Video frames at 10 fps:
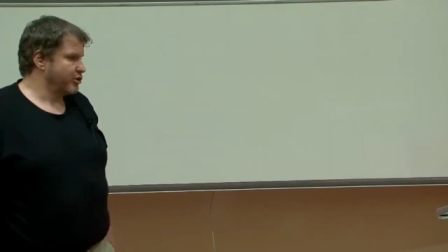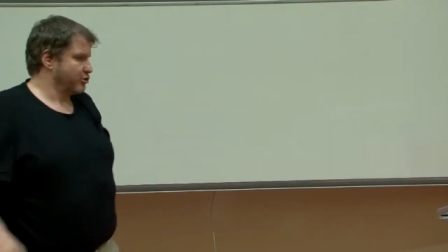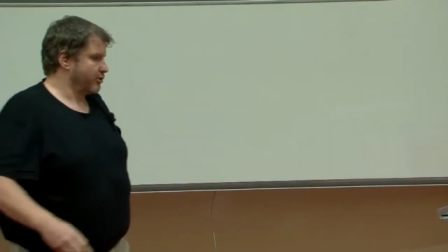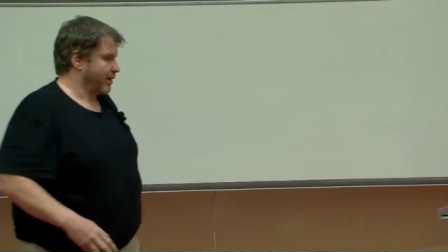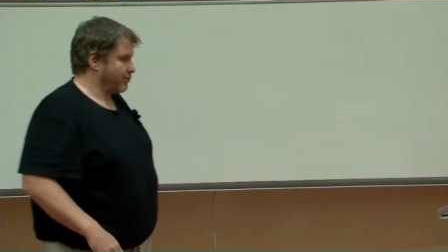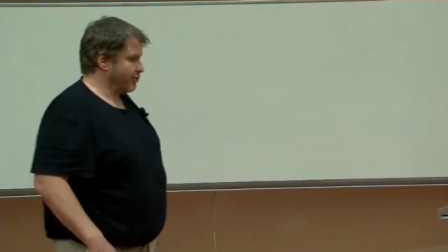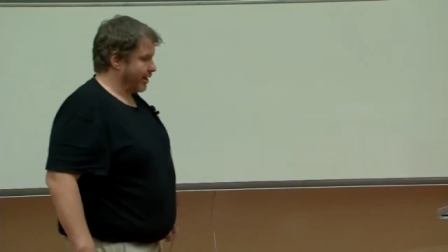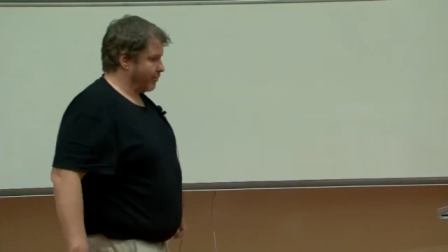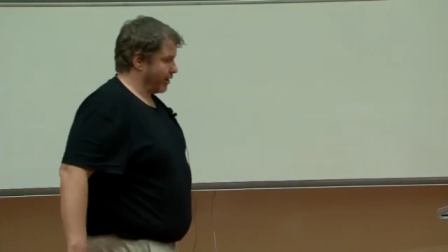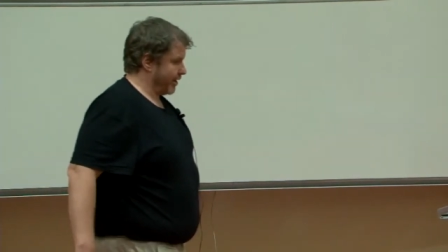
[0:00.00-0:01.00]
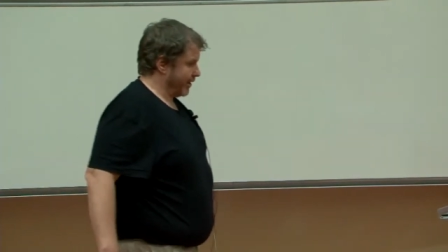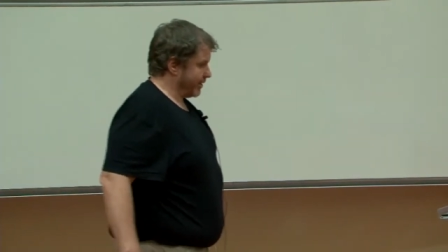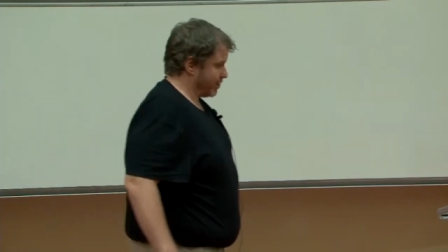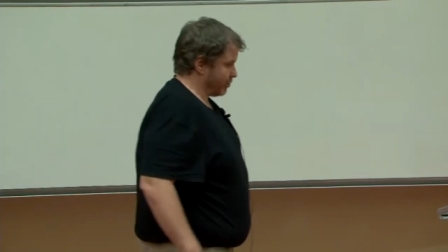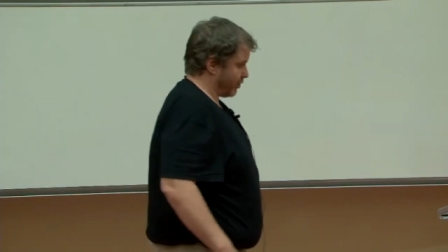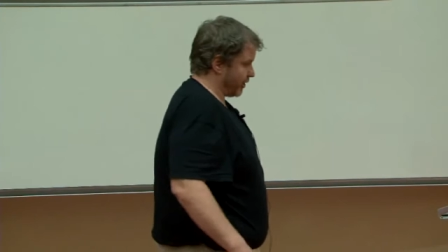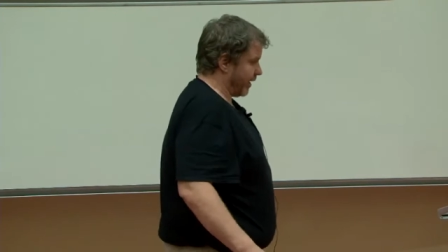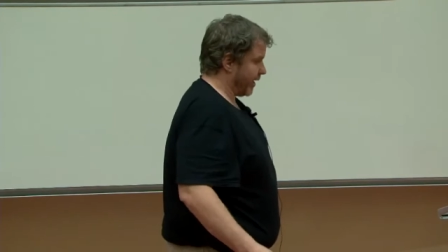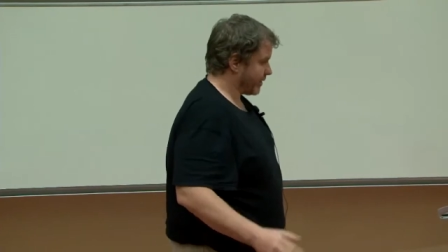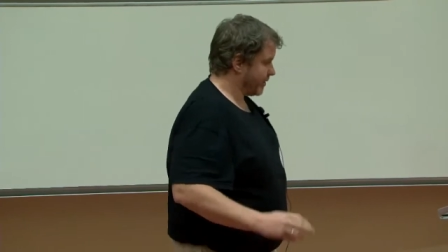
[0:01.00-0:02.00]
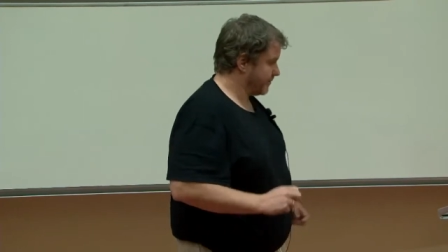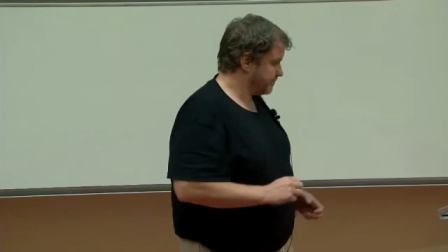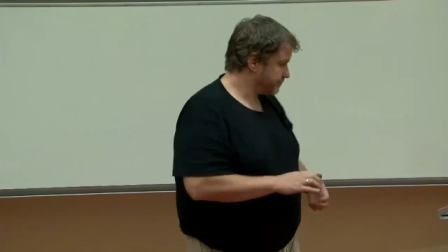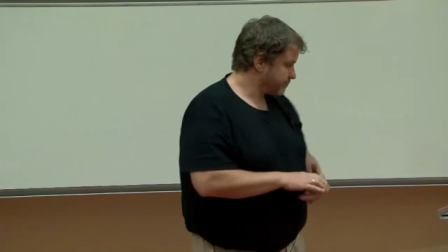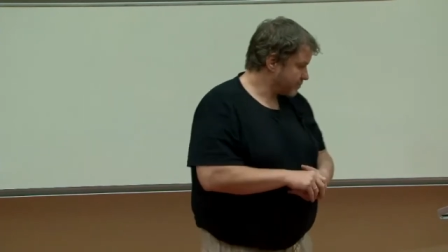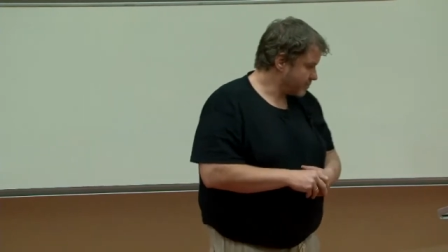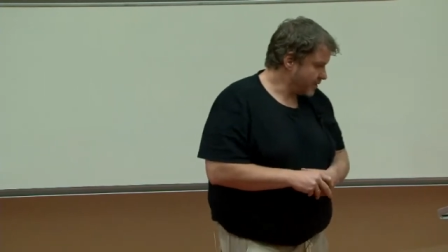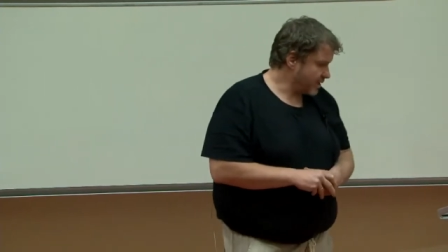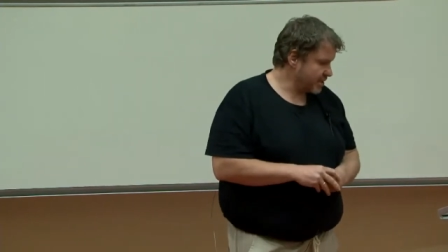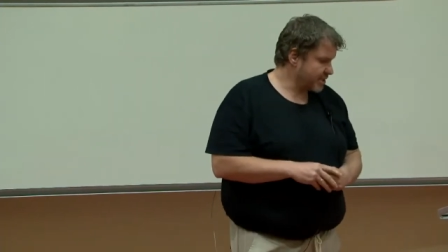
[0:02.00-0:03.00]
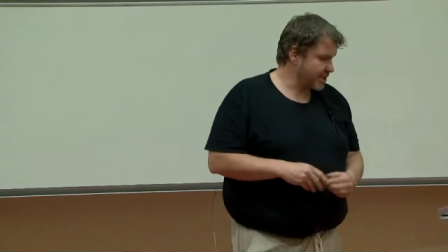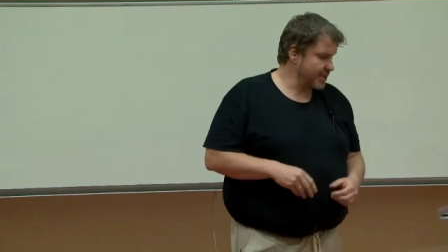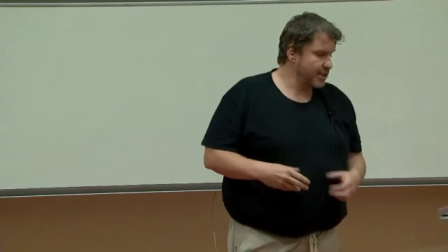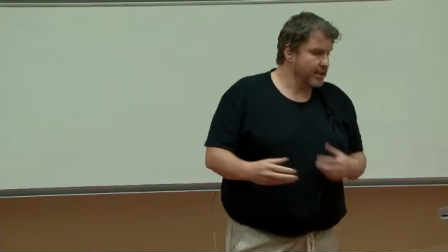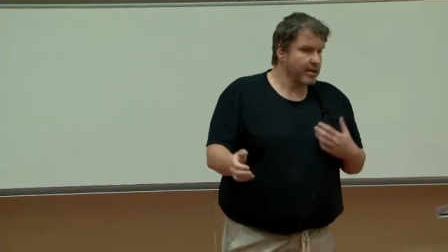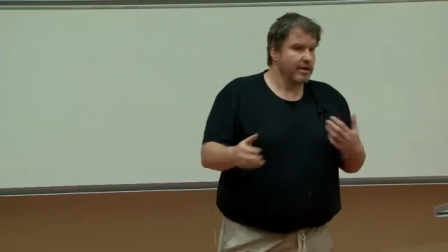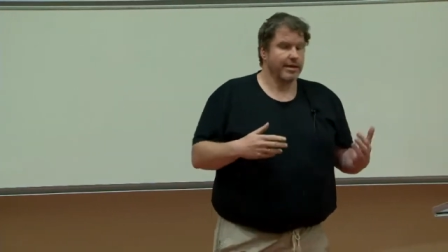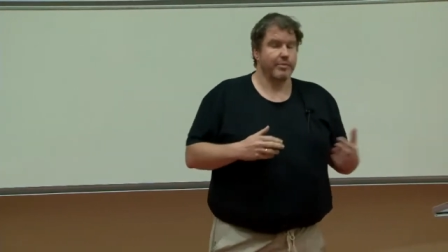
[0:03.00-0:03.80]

J'en calcule la moyenne et je regarde si la